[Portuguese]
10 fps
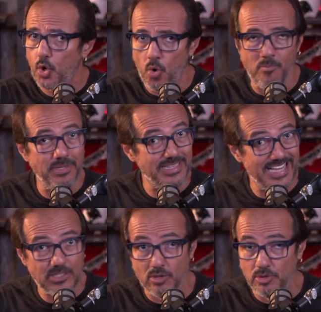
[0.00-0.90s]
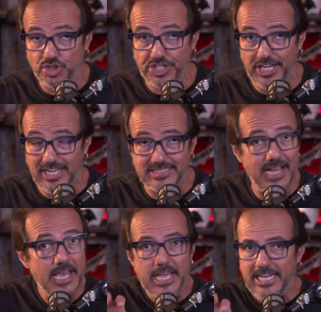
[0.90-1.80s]
combinada com a mão
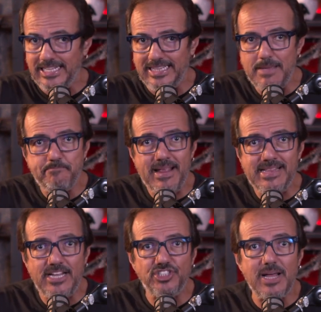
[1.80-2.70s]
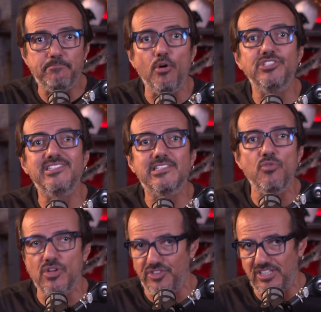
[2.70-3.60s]
esquerda, independente da
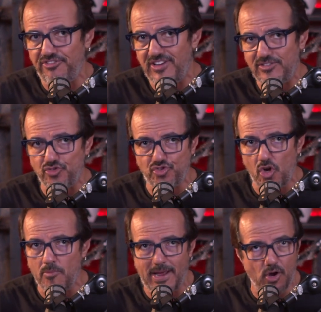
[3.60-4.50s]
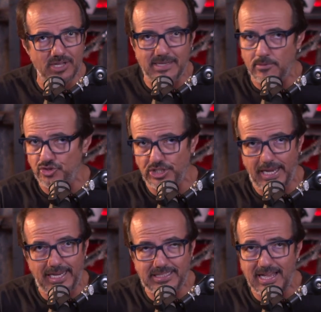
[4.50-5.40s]
posição que você faça o sol maior na mão
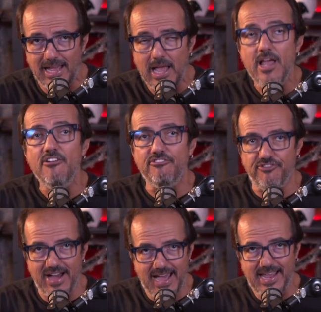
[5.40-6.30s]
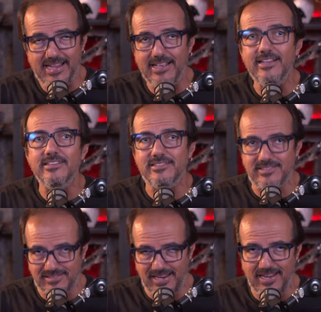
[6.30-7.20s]
direita, vai
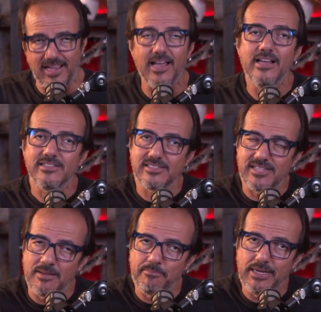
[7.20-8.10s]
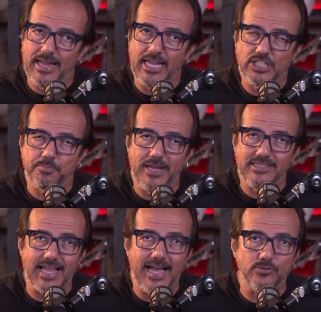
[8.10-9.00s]
ser sempre
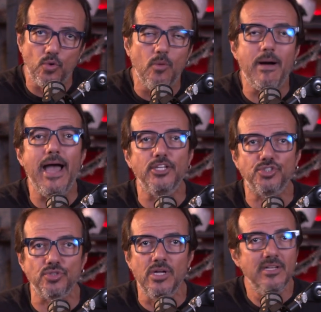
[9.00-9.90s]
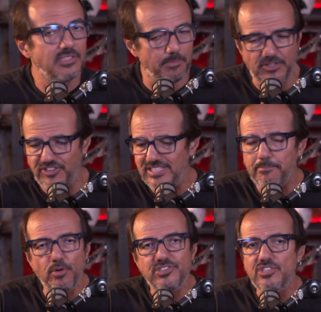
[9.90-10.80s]
respeitado o baixo. Você pode fazer a
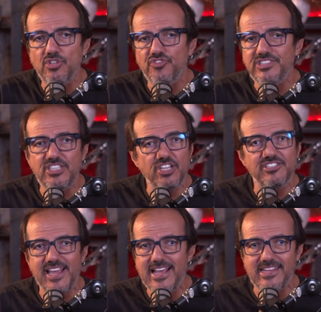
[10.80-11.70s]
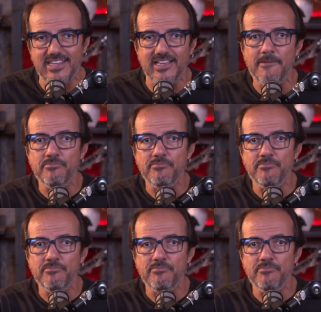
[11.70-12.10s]
posição que você quiser aqui,